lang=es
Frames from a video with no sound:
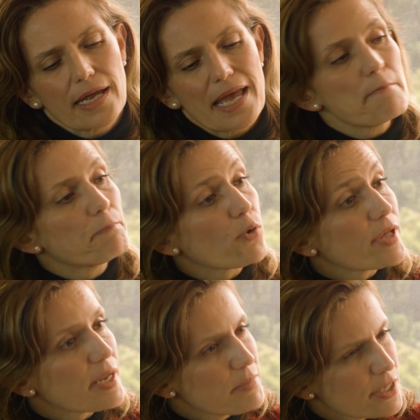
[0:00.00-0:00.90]

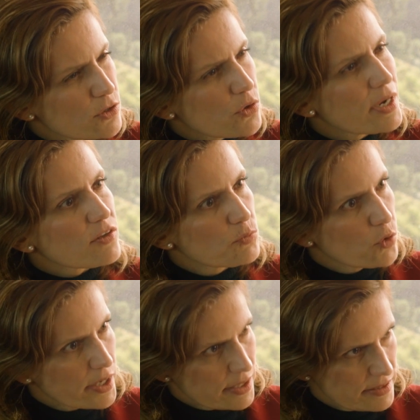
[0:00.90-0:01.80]
empoderamiento de las
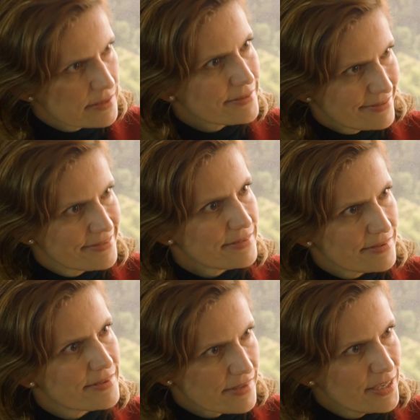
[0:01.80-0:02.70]
mujeres.
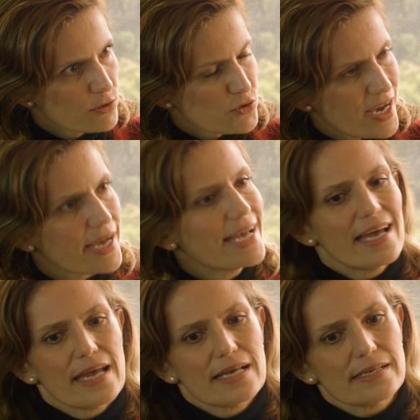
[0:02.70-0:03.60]
¿Sí? O sea,
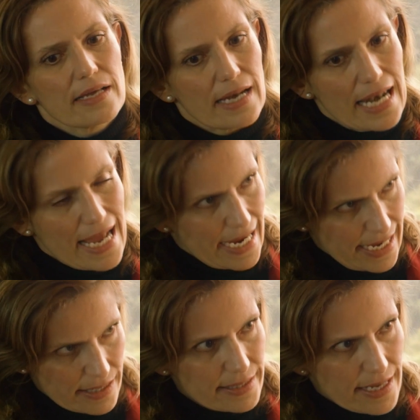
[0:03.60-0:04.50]
la
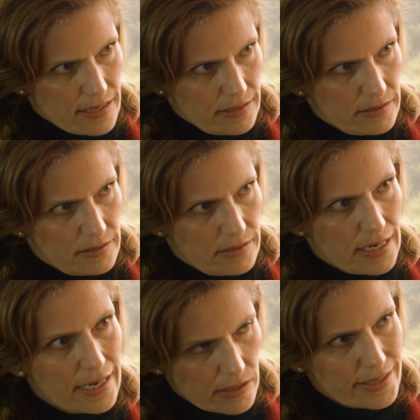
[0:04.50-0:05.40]
agenda
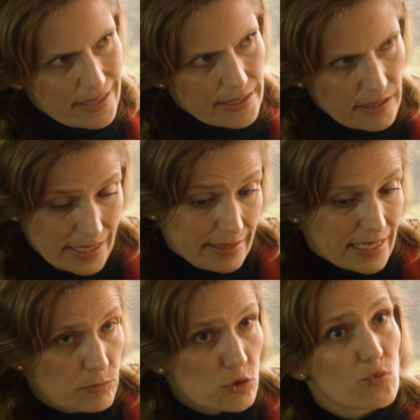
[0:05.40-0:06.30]
ya,
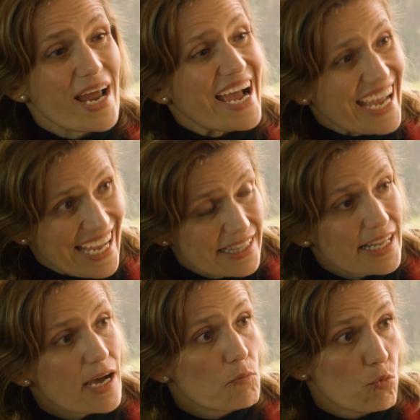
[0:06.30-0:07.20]
tenemos una
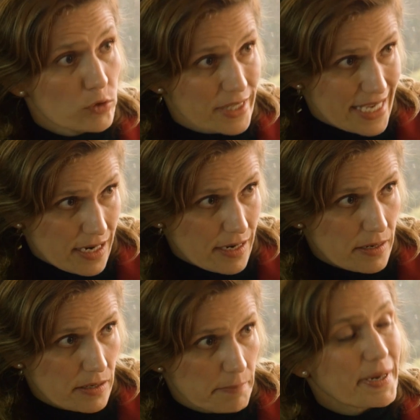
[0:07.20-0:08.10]
agenda mundial
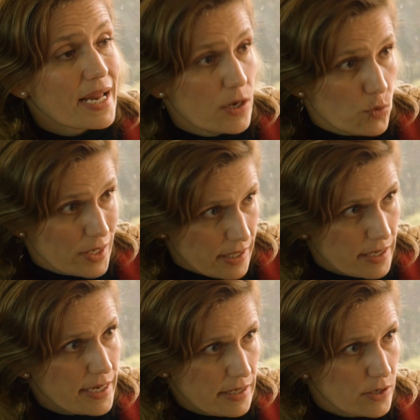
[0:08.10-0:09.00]
para la igualdad
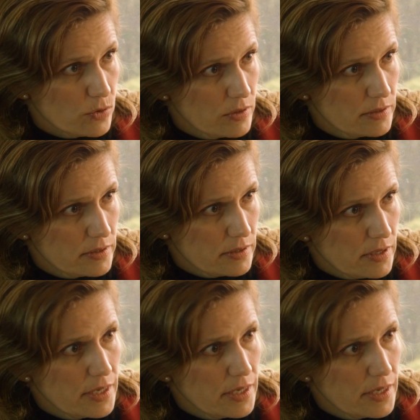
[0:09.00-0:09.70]
de género. Exacto.